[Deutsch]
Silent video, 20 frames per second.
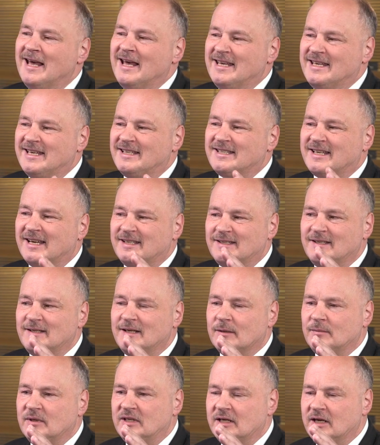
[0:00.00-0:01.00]
Jetzt hat
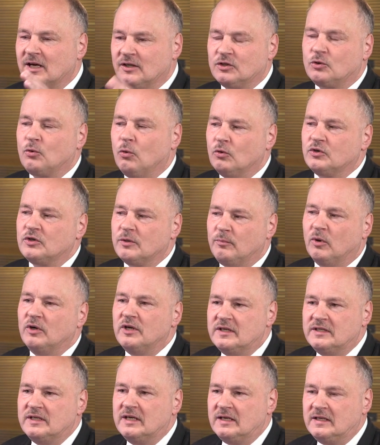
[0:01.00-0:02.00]
sich aber die ganz große
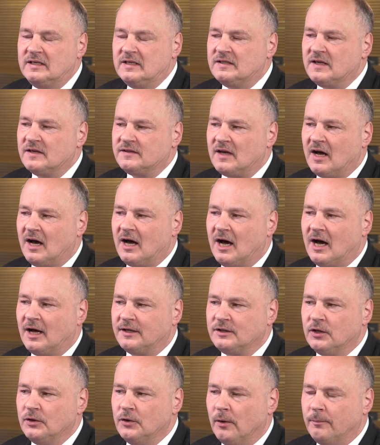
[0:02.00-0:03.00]
Politik dieser Sache
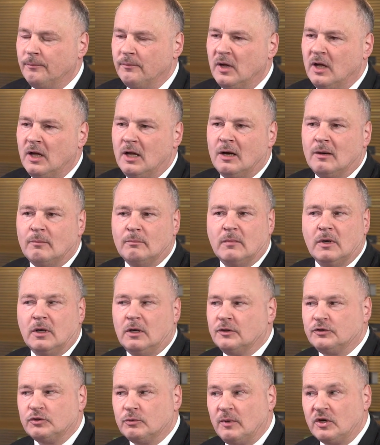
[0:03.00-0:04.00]
angenommen,
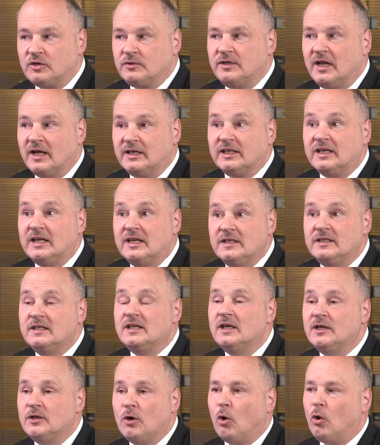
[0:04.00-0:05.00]
äh, zum Beispiel der Green
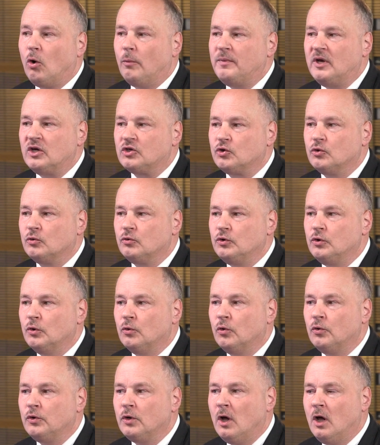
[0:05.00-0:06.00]
Deal der Europäischen
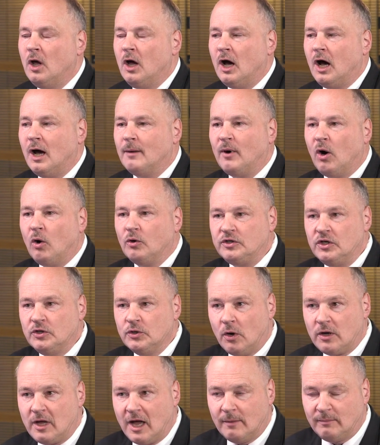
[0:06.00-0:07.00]
Union, aber auch die
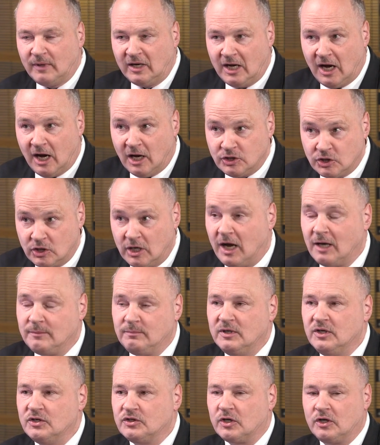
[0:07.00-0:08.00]
neue amerikanische
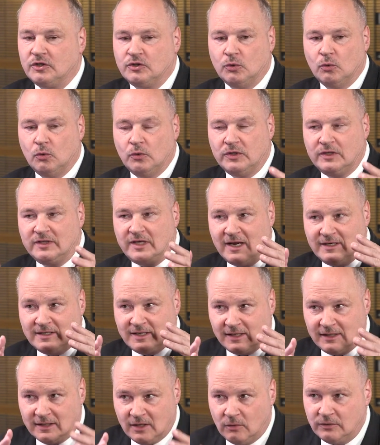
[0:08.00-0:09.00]
Administration denkt
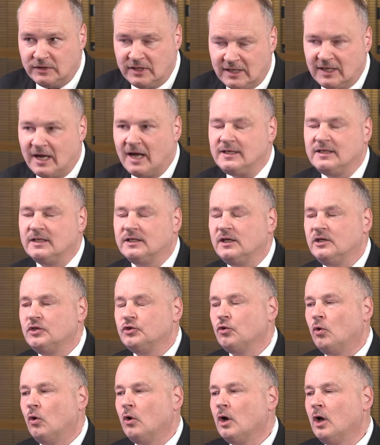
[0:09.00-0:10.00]
ja genau in die gleiche
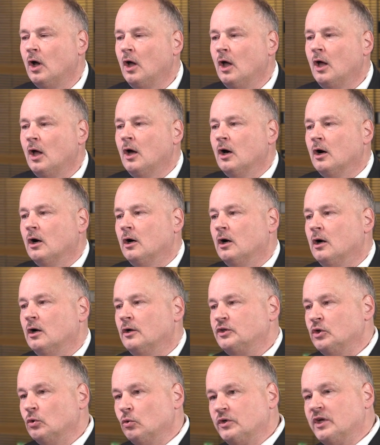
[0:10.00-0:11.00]
Richtung. Äh,
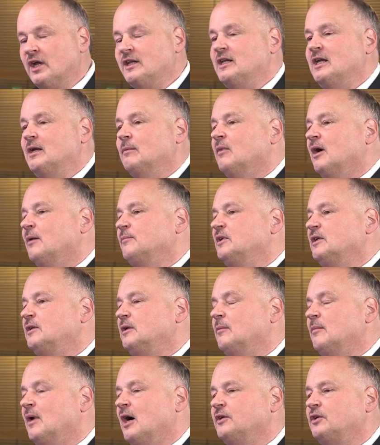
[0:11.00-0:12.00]
die Unternehmen haben die
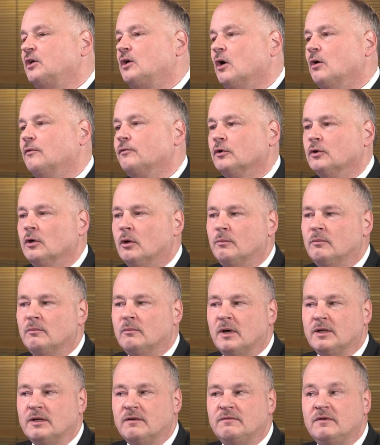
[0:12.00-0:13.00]
Thematik aufgenommen,
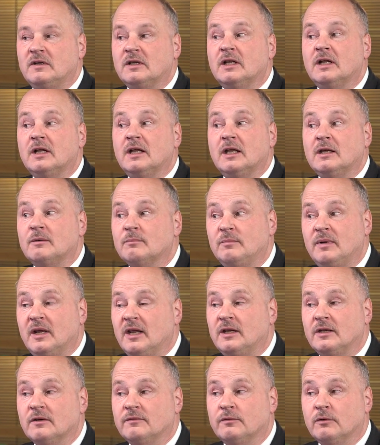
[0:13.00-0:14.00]
meine viele legen
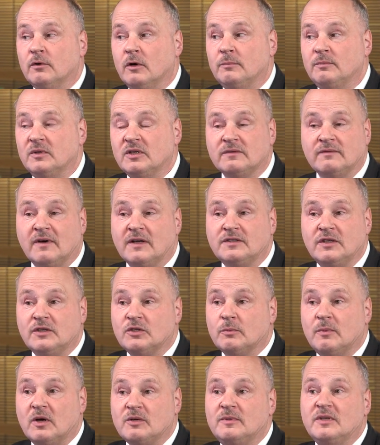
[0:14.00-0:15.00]
Pläne vor, bis wann sie
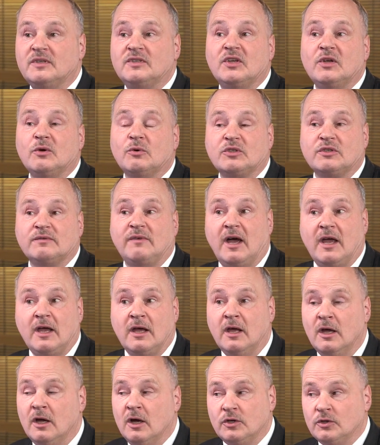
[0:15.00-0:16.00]
zum Beispiel
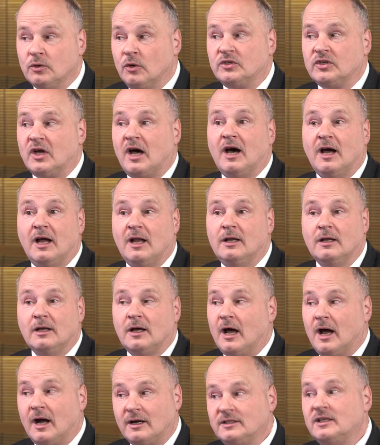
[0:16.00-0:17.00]
CO2-neutral neutral
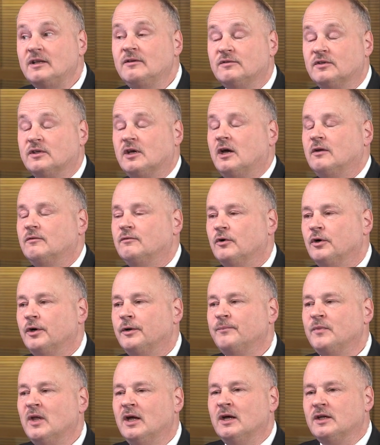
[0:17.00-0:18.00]
aktiv sein
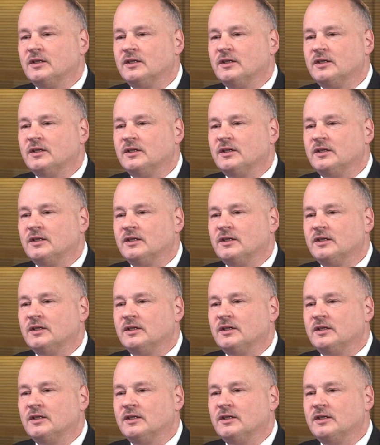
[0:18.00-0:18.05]
wollen.